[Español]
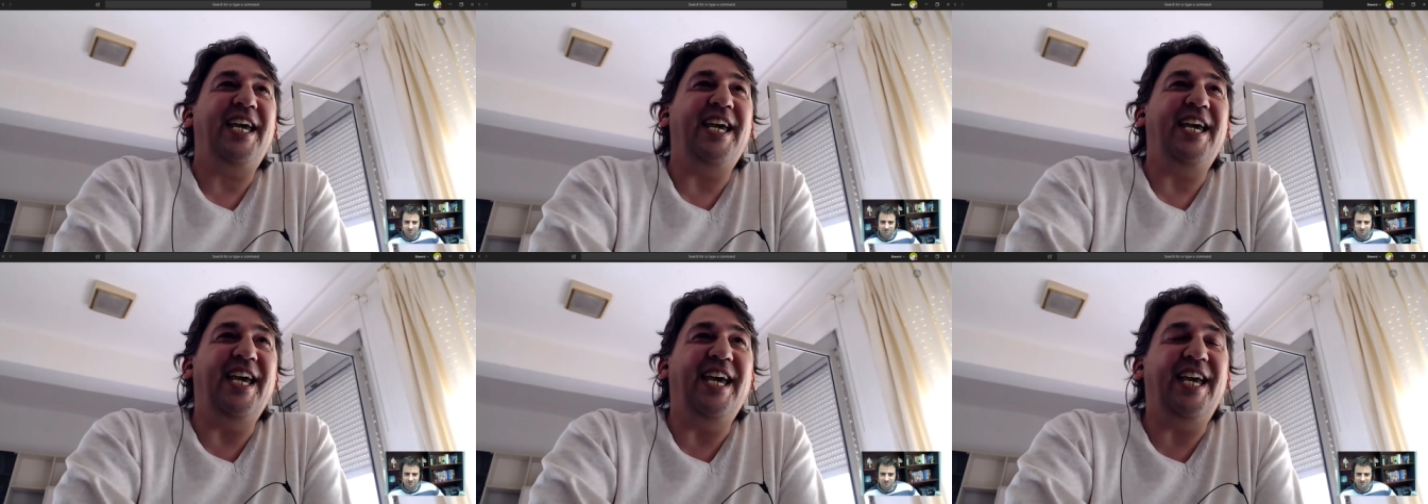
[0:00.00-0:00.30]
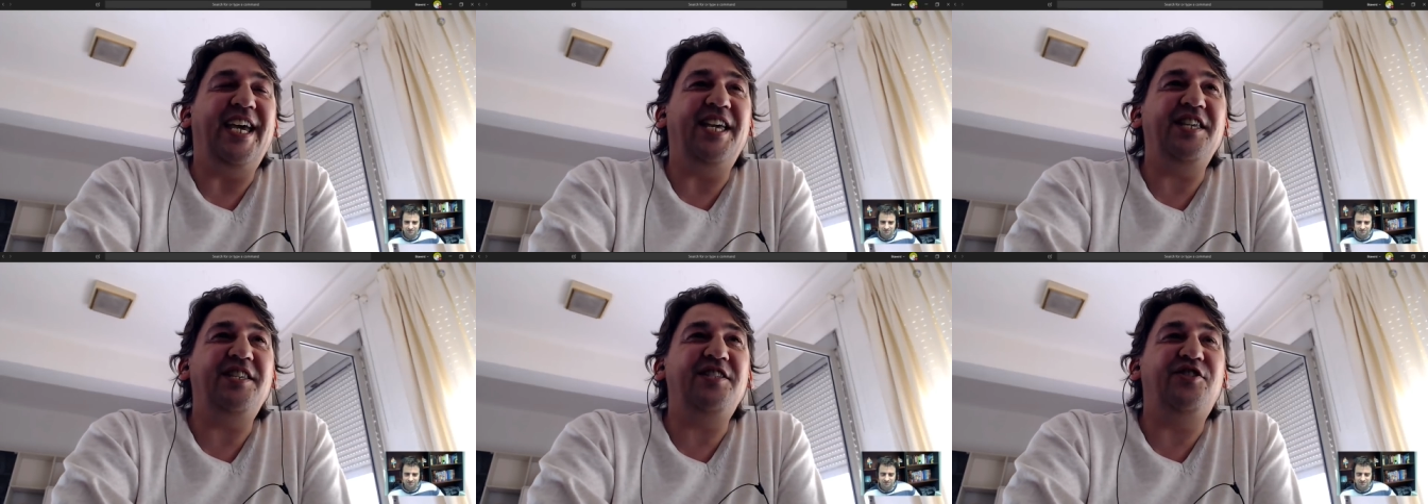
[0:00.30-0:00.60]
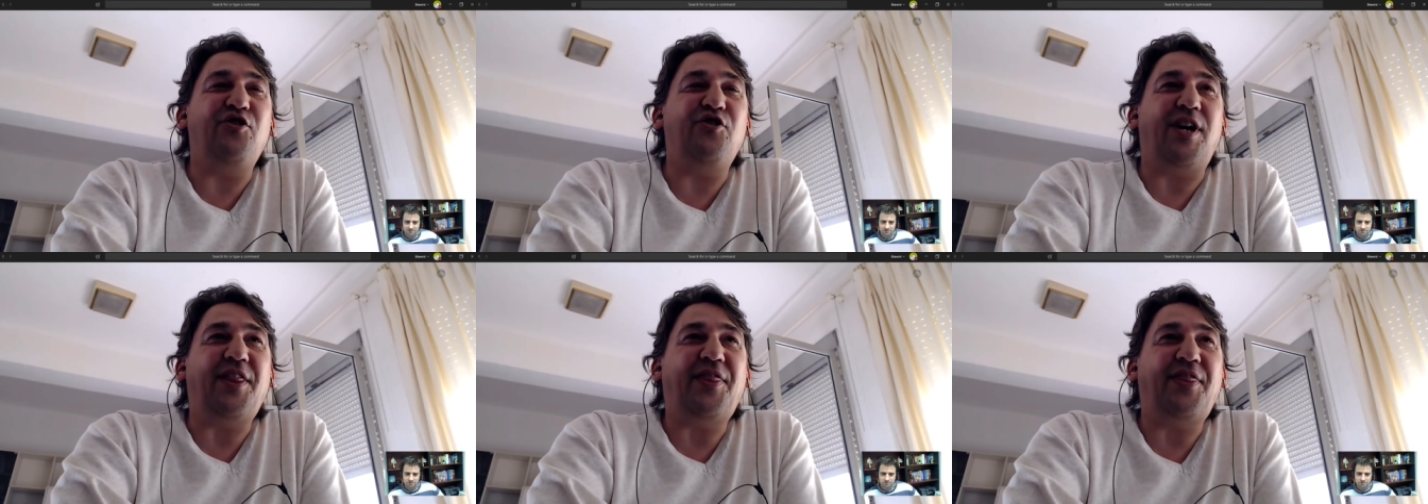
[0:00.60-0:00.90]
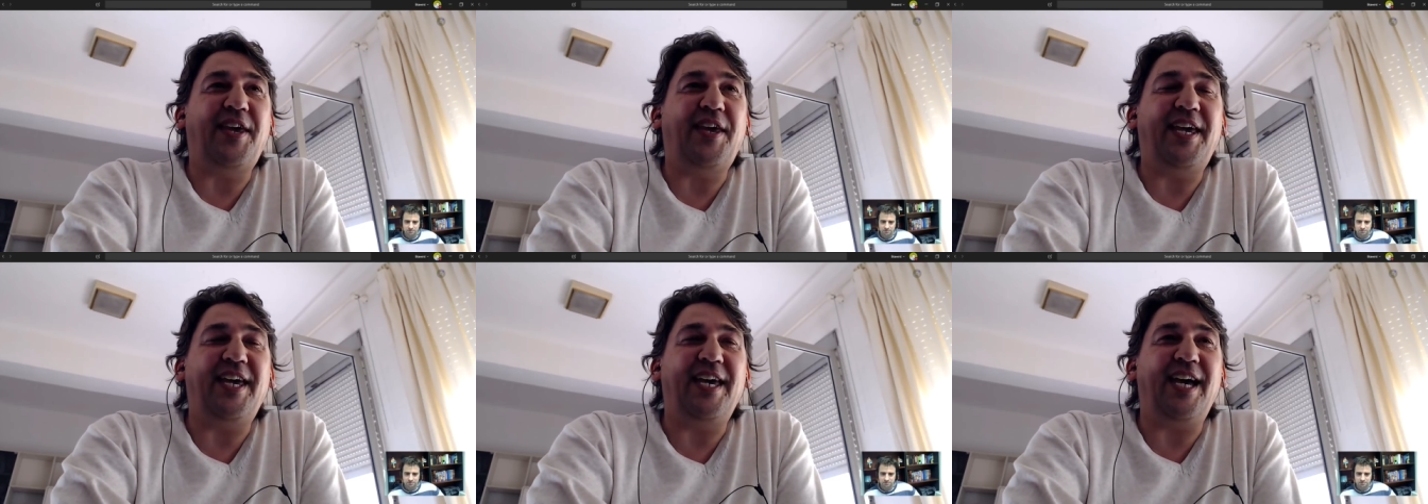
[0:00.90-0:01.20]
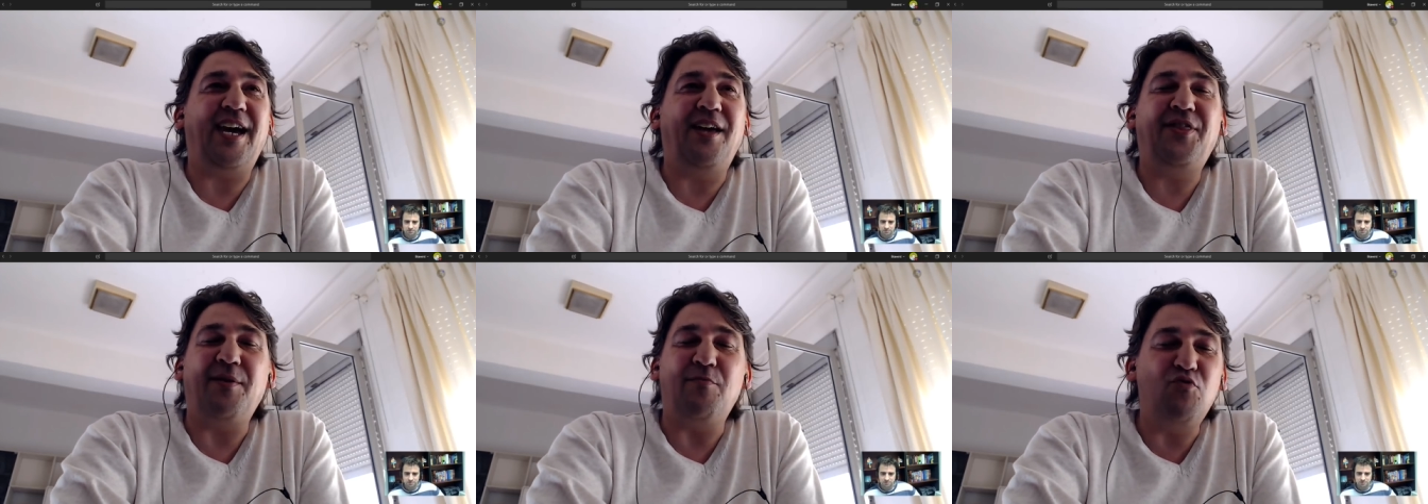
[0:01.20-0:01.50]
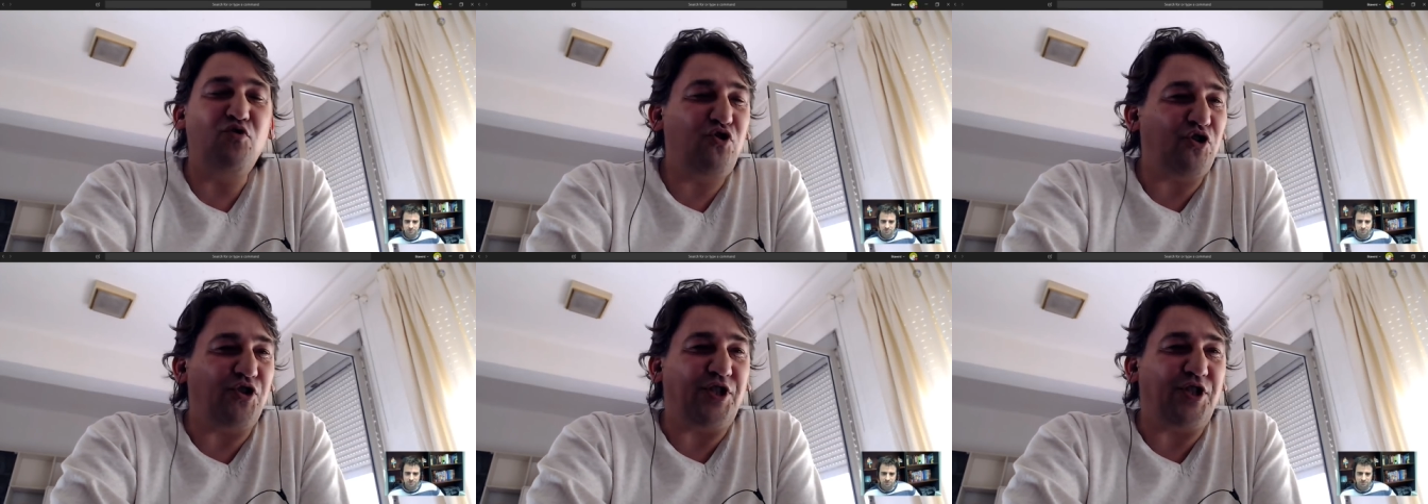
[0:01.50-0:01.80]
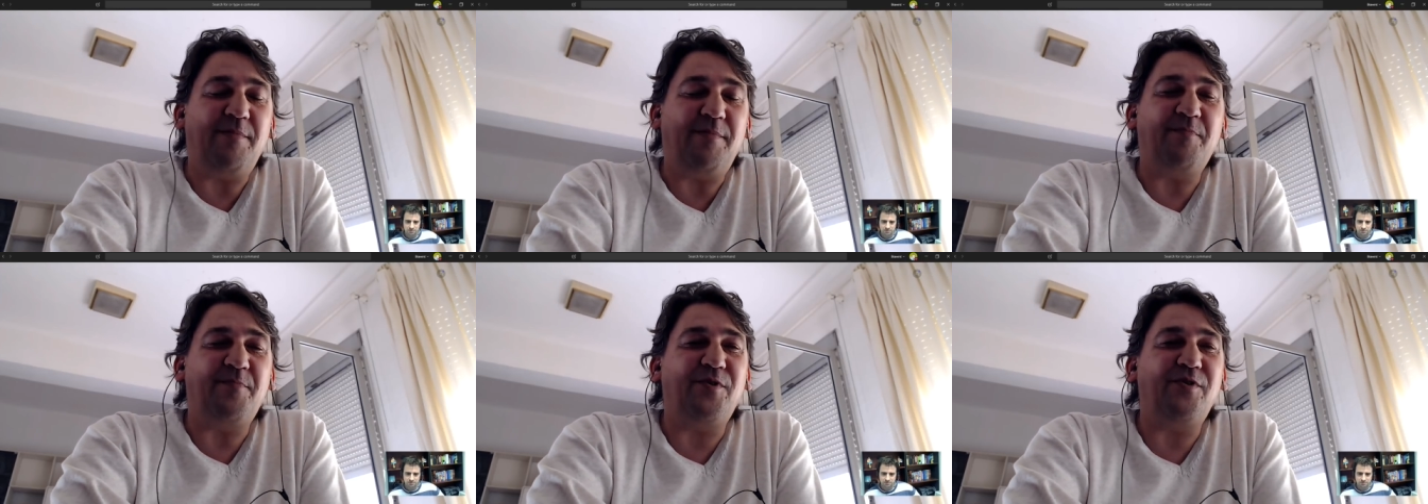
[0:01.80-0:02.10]
Eh, yo hace, hace mucho
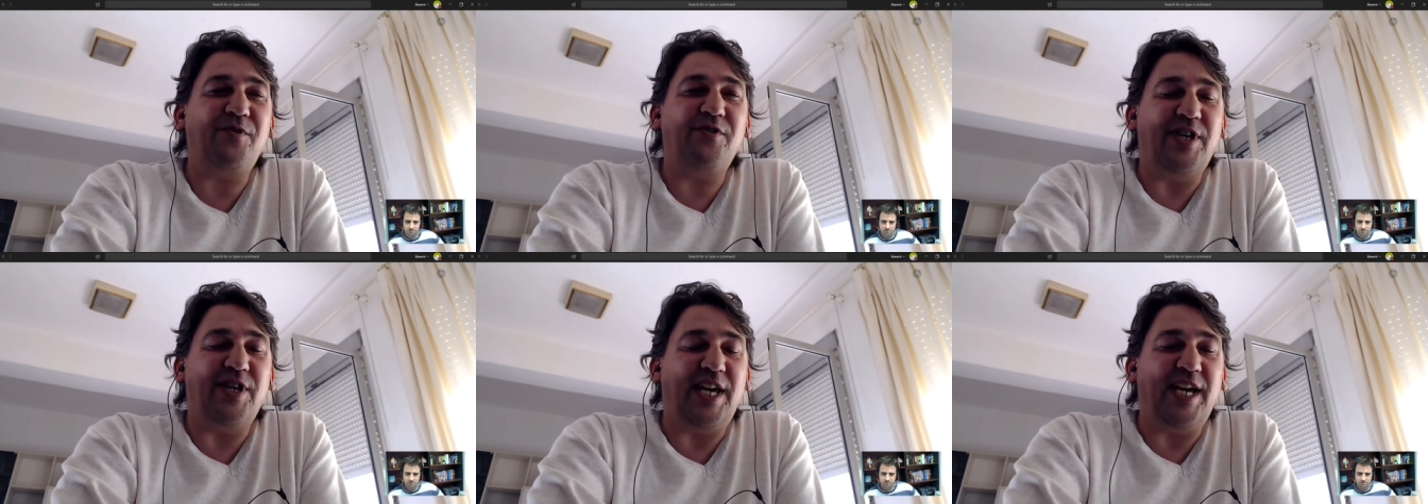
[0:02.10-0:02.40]
tiempo,